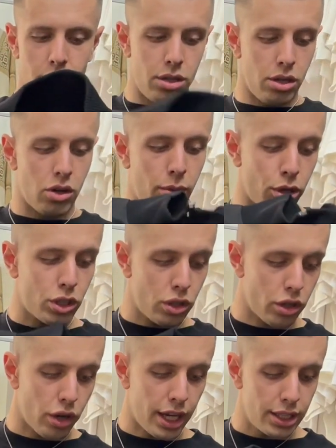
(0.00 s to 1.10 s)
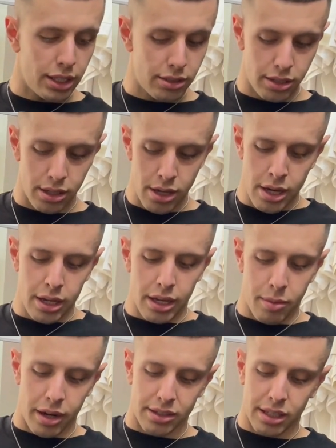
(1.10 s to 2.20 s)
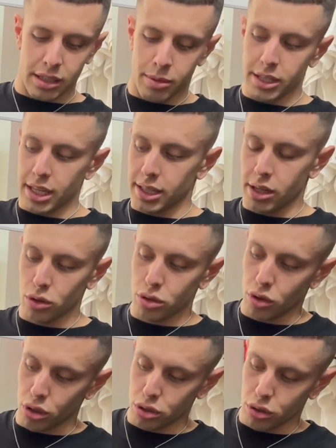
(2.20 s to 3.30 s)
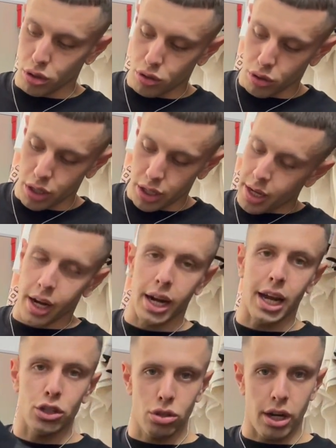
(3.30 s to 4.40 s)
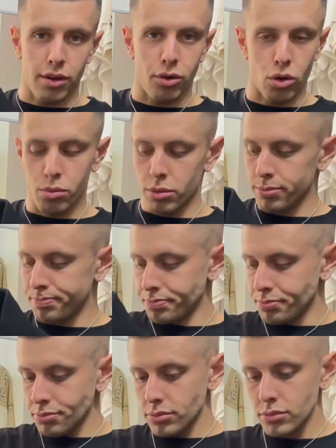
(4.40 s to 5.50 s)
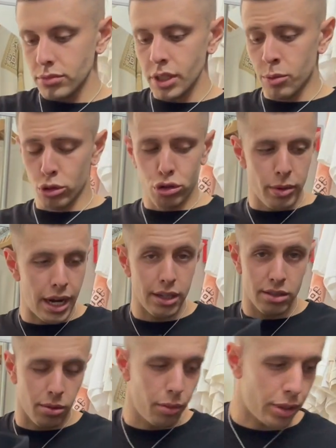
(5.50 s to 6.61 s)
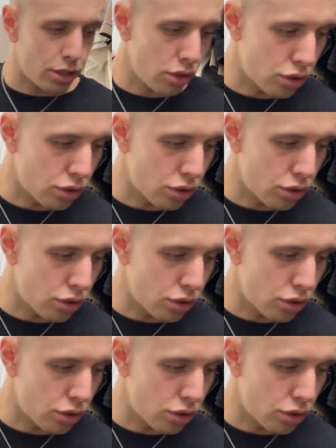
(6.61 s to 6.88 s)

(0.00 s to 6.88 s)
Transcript: in collaborazione con Adidas che mi era stata mandata l'anno scorso con il rilancio della Forum, molto bella insieme al pezzo di